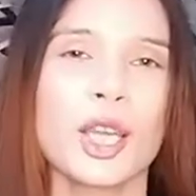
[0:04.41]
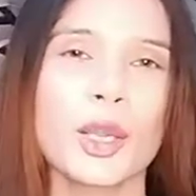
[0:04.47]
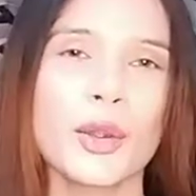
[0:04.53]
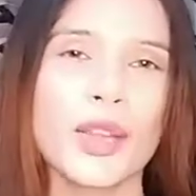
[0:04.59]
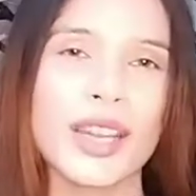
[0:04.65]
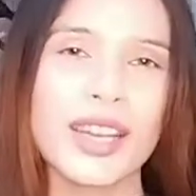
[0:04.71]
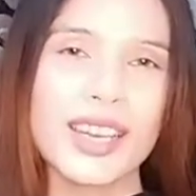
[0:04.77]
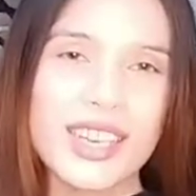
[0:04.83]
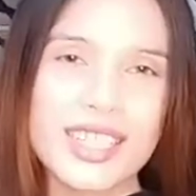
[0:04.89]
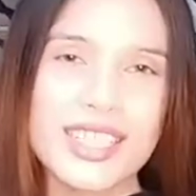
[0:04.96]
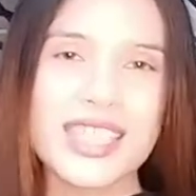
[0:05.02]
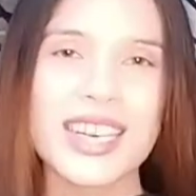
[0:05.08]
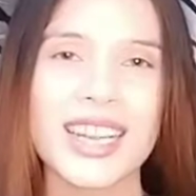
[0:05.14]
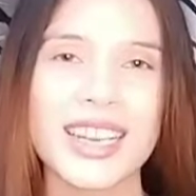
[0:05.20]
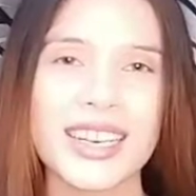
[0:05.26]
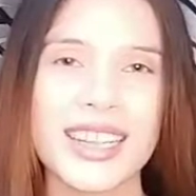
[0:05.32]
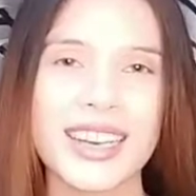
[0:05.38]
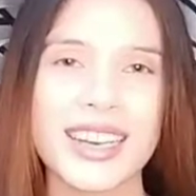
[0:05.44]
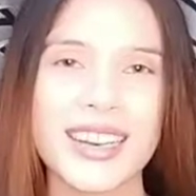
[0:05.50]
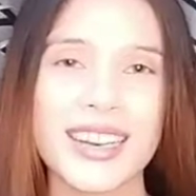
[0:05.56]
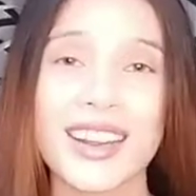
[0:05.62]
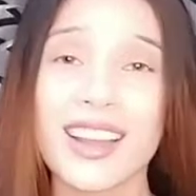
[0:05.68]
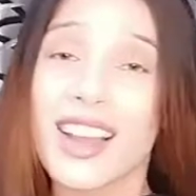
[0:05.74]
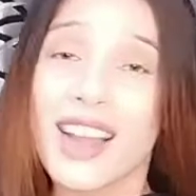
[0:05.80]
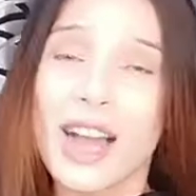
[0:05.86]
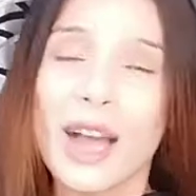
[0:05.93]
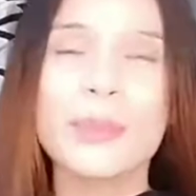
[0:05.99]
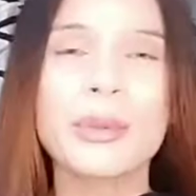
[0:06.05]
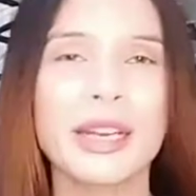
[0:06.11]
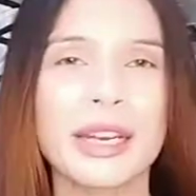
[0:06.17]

क्योंकि घर चलाने के लिए ना काम